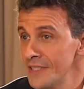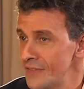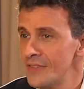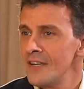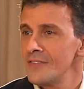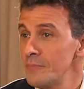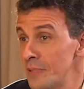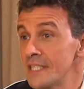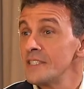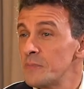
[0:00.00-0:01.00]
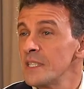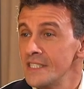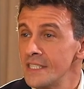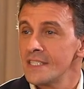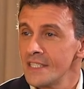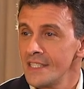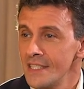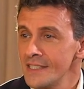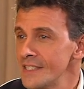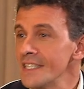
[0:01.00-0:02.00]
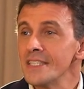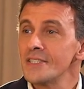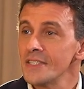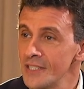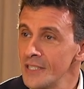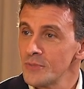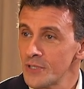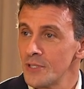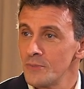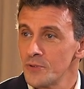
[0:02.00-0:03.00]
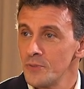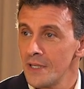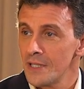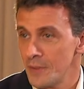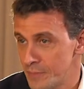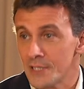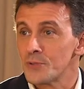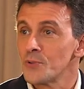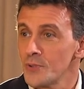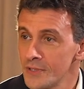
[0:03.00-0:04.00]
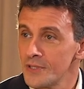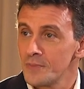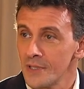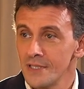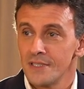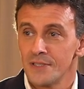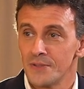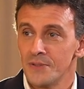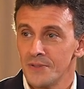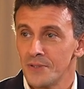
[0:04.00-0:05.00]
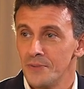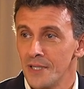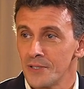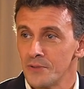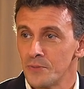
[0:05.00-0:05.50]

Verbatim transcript: e navegável ah, para que a experiência seja essa. Nem sentirmos que estamos no barco, apesar de todas as experiências que o, que o barco nos